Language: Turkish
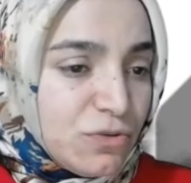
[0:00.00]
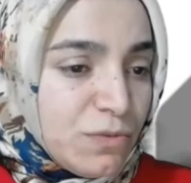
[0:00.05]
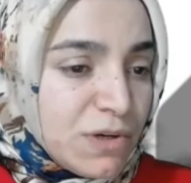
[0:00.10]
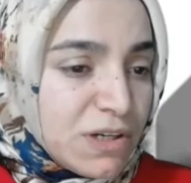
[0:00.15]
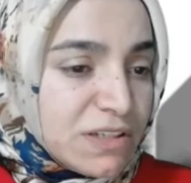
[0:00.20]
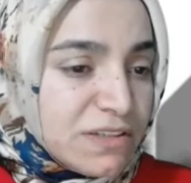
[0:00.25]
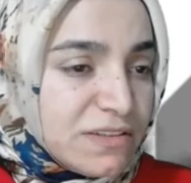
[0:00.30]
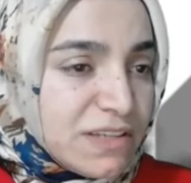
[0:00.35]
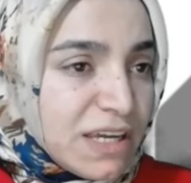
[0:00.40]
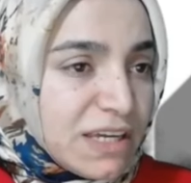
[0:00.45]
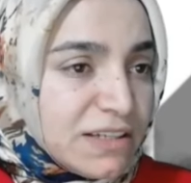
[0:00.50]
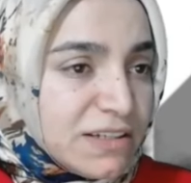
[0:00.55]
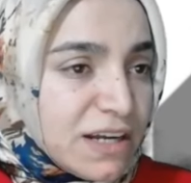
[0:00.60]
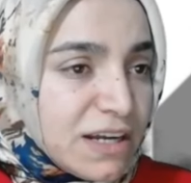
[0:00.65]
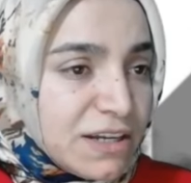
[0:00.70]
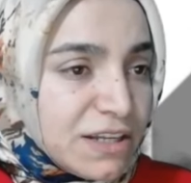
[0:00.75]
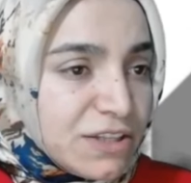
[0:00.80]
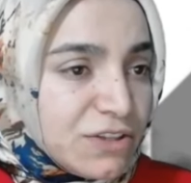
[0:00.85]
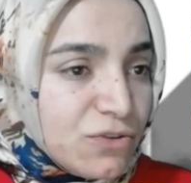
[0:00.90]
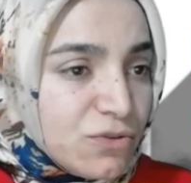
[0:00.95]
Bakın
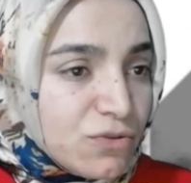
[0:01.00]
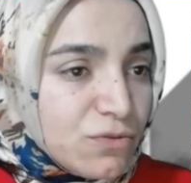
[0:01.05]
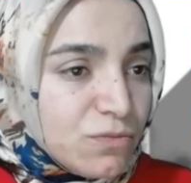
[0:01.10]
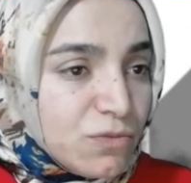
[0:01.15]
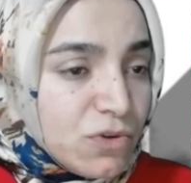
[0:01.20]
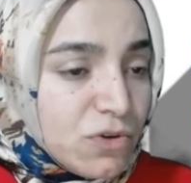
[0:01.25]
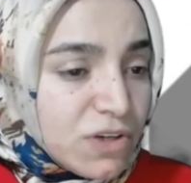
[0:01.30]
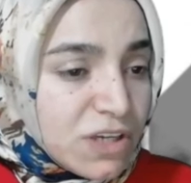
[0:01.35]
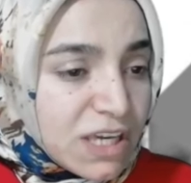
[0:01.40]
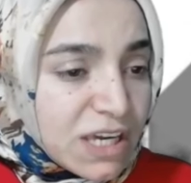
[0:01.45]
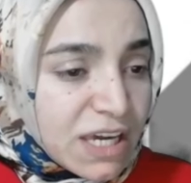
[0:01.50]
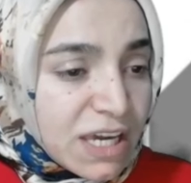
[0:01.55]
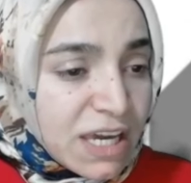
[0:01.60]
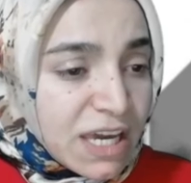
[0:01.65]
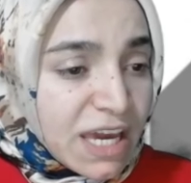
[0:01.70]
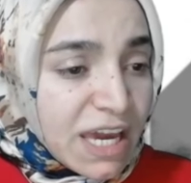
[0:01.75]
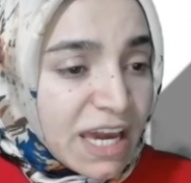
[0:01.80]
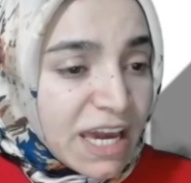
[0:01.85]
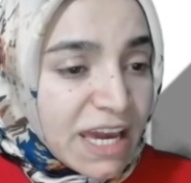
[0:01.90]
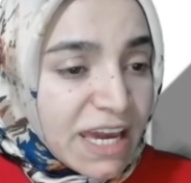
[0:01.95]
tekrar ediyorum diyor ki
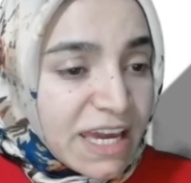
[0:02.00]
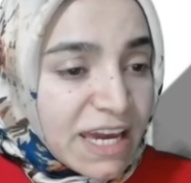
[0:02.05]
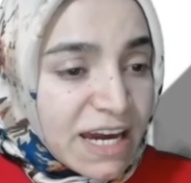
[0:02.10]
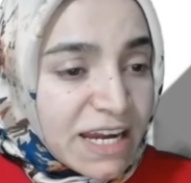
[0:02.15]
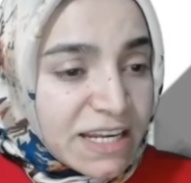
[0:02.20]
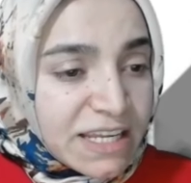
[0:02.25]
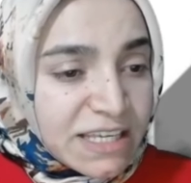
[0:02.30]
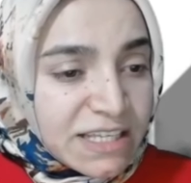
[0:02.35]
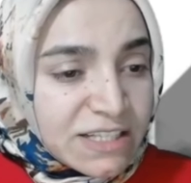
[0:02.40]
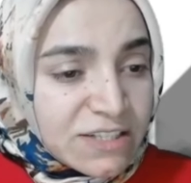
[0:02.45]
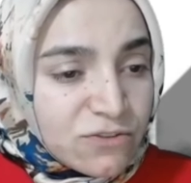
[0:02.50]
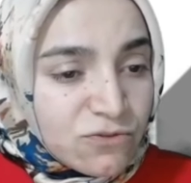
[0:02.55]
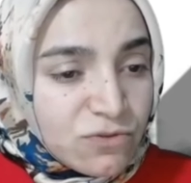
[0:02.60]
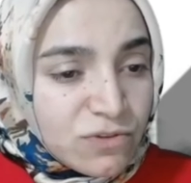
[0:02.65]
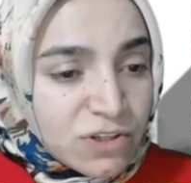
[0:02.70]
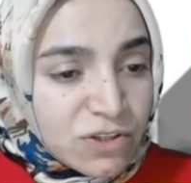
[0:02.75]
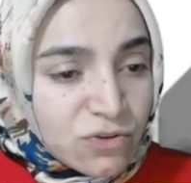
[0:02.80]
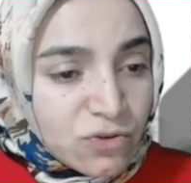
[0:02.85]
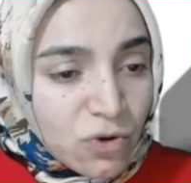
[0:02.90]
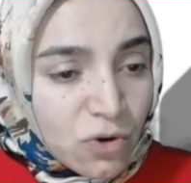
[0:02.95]
eğer
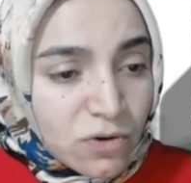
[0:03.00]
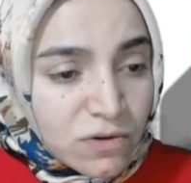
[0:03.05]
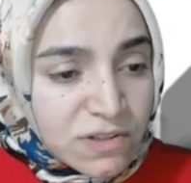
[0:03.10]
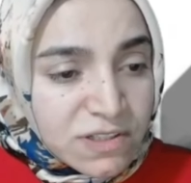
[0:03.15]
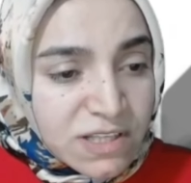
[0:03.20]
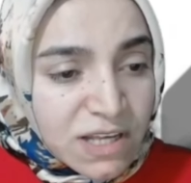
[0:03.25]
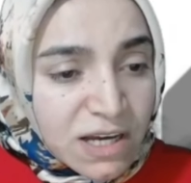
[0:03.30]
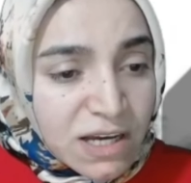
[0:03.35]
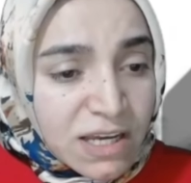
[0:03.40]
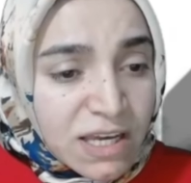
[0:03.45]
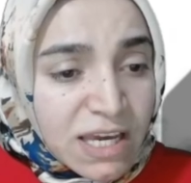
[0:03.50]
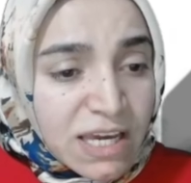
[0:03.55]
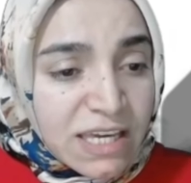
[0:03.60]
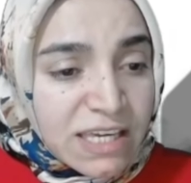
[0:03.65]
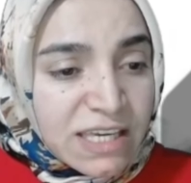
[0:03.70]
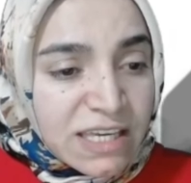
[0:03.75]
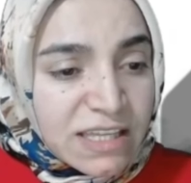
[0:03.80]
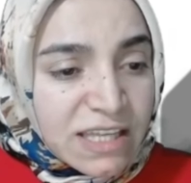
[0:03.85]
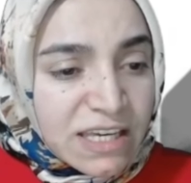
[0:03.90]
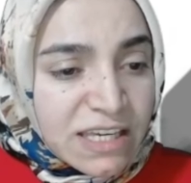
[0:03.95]
insülin yoksa
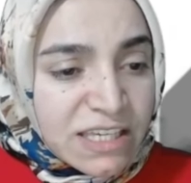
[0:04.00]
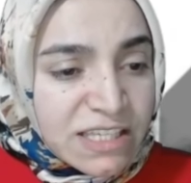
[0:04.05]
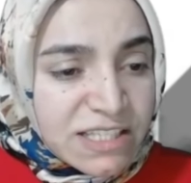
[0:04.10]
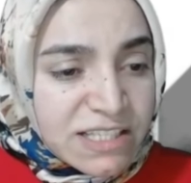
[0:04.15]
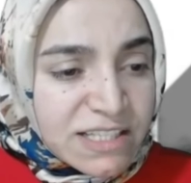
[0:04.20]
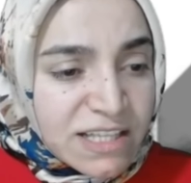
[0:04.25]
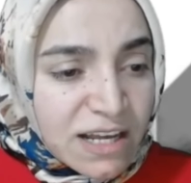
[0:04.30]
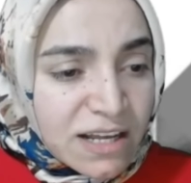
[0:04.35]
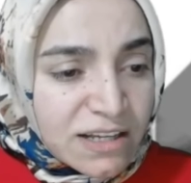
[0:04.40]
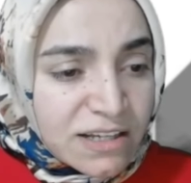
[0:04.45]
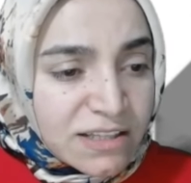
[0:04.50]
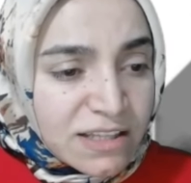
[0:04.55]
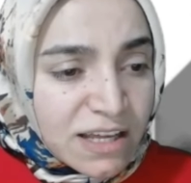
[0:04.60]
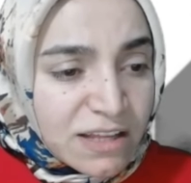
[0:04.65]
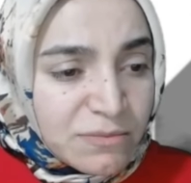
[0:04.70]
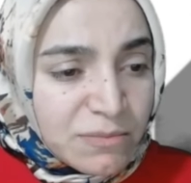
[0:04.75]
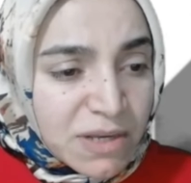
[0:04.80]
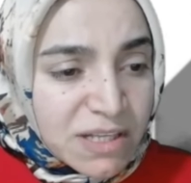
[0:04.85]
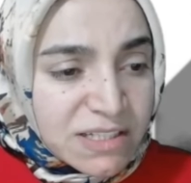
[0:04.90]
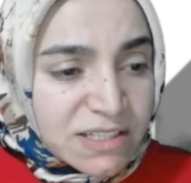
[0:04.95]
ya da hiç
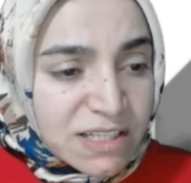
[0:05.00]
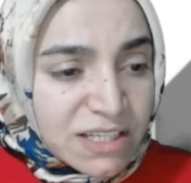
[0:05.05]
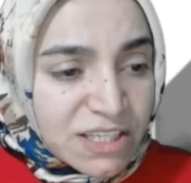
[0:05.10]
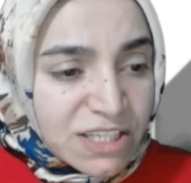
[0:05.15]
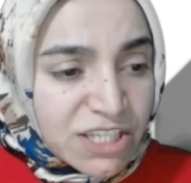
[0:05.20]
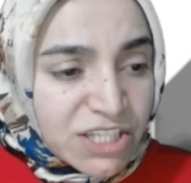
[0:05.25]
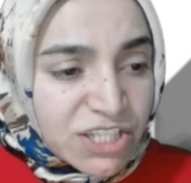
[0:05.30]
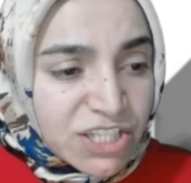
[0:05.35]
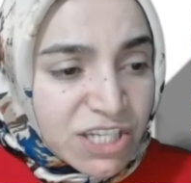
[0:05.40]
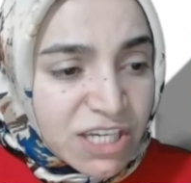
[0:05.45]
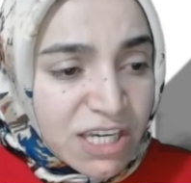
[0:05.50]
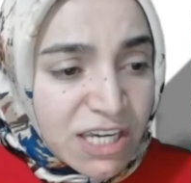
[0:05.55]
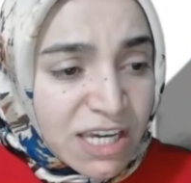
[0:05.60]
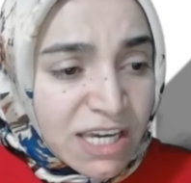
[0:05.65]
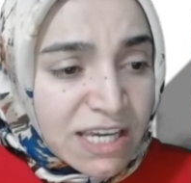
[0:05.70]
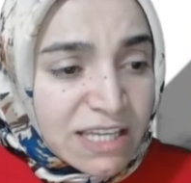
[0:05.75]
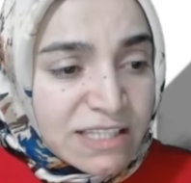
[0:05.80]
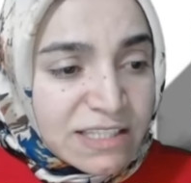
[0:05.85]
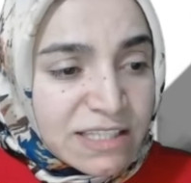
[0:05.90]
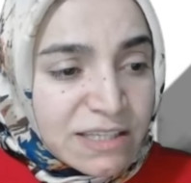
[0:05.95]
salgılanmazsa kişi
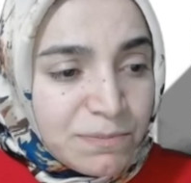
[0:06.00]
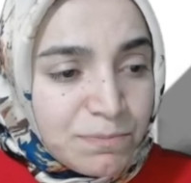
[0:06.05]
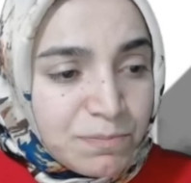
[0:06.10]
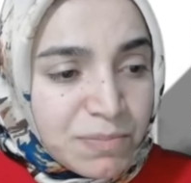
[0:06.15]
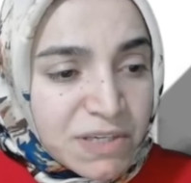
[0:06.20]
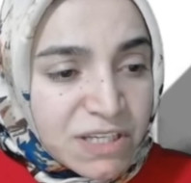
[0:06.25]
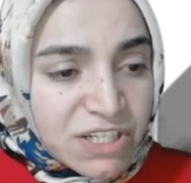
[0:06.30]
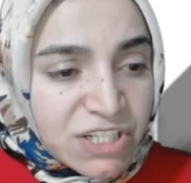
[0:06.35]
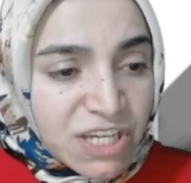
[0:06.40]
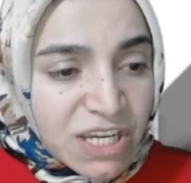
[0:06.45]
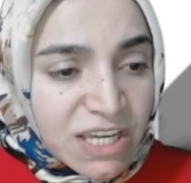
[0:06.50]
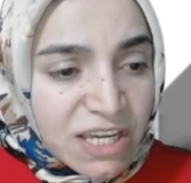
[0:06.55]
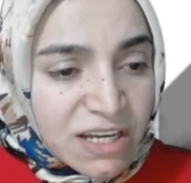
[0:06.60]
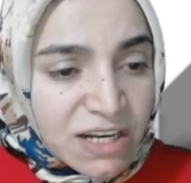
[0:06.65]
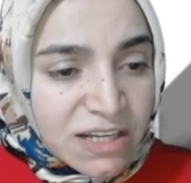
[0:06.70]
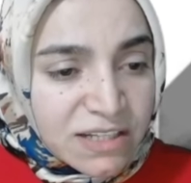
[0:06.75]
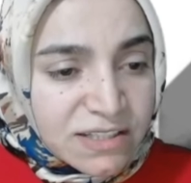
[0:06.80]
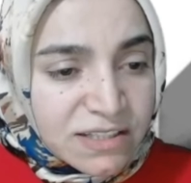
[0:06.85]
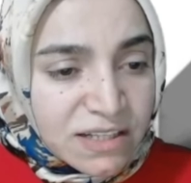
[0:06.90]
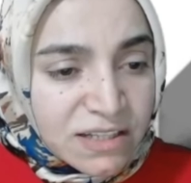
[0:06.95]
tip 1 şeker
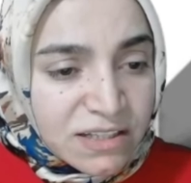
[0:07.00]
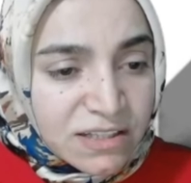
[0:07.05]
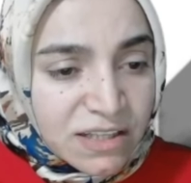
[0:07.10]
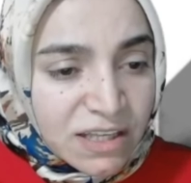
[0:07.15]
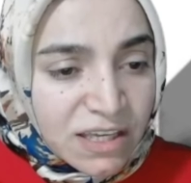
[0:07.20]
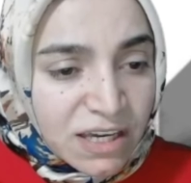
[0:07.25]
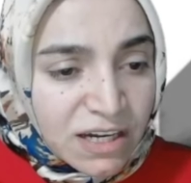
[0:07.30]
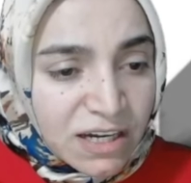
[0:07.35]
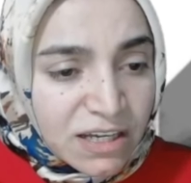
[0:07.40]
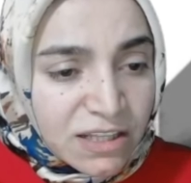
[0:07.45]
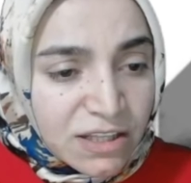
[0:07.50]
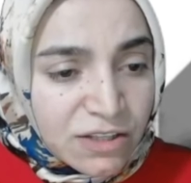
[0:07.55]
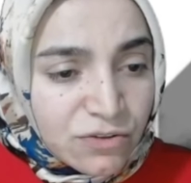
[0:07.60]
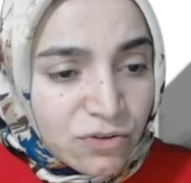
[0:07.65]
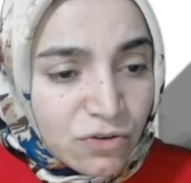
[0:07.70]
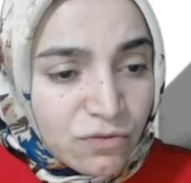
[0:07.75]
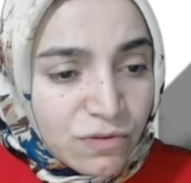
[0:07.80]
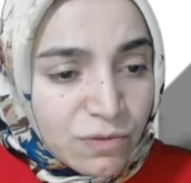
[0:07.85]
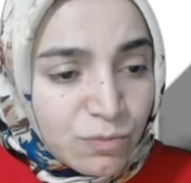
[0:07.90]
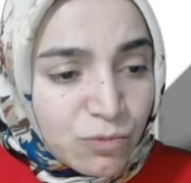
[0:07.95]
hastalığına
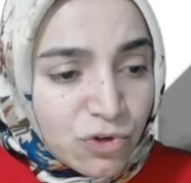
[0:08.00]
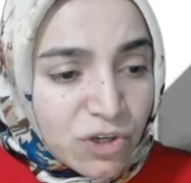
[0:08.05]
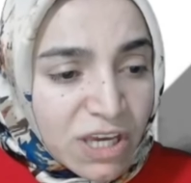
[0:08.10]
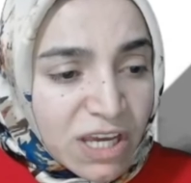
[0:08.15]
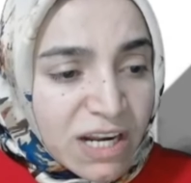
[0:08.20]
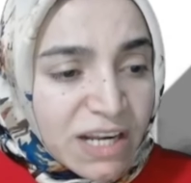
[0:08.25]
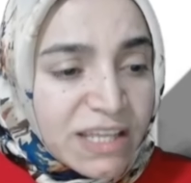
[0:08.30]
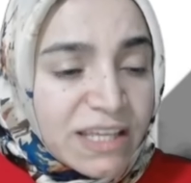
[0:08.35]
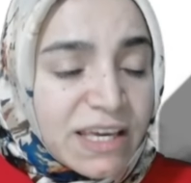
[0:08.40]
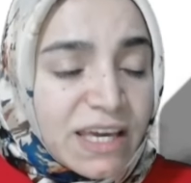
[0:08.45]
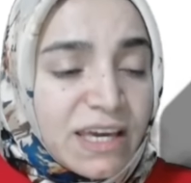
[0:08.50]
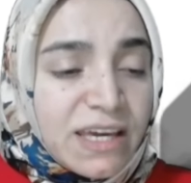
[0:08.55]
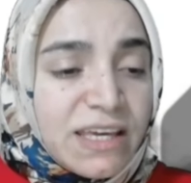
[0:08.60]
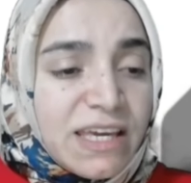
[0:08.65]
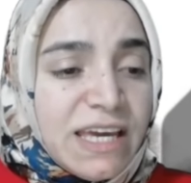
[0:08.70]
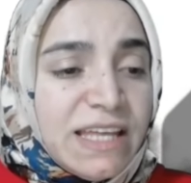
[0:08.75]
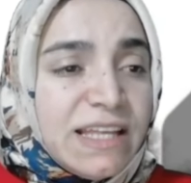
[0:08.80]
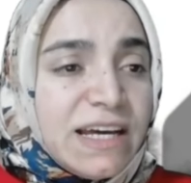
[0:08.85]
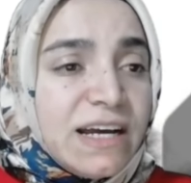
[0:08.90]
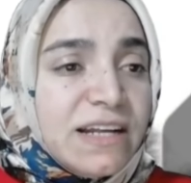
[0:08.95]
yakalanıyor ve bu e,
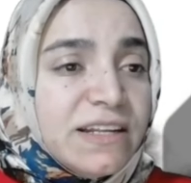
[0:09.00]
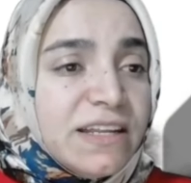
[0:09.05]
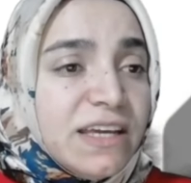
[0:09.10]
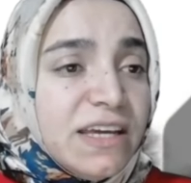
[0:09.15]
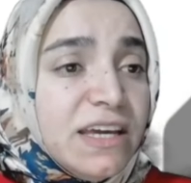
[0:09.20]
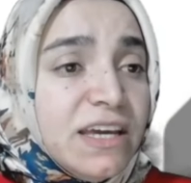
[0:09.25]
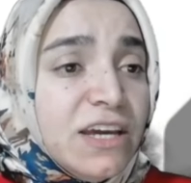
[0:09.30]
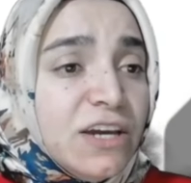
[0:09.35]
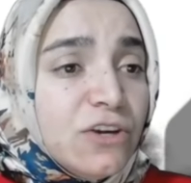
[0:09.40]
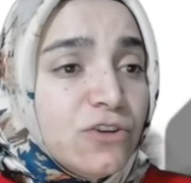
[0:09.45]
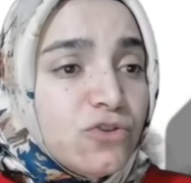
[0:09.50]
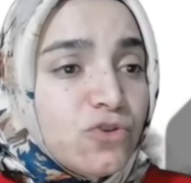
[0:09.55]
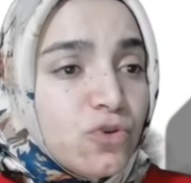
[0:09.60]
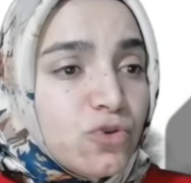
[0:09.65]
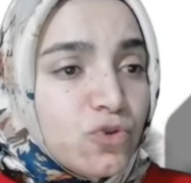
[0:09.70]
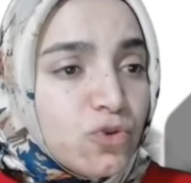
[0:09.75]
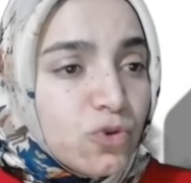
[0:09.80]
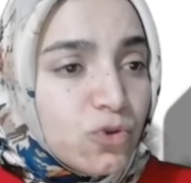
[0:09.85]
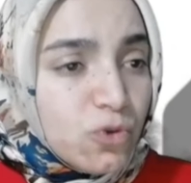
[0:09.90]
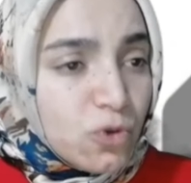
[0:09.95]
genelde
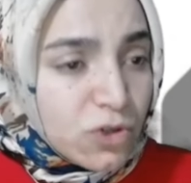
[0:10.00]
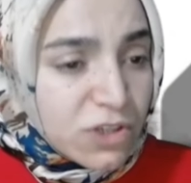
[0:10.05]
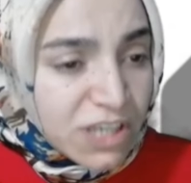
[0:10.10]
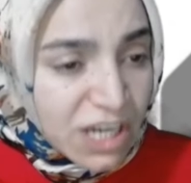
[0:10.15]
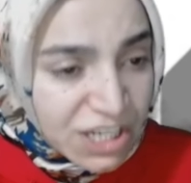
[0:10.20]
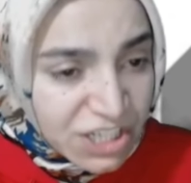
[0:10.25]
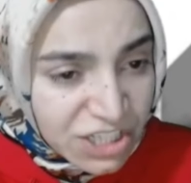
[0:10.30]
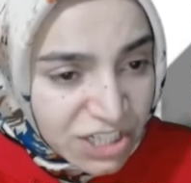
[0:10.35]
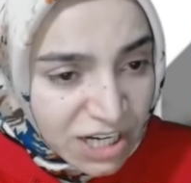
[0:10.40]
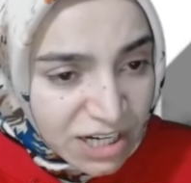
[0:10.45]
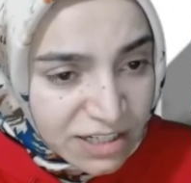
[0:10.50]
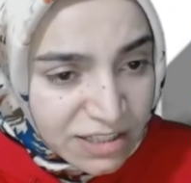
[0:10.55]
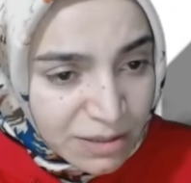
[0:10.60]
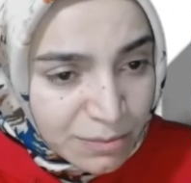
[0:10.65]
çocukluk yaşlarda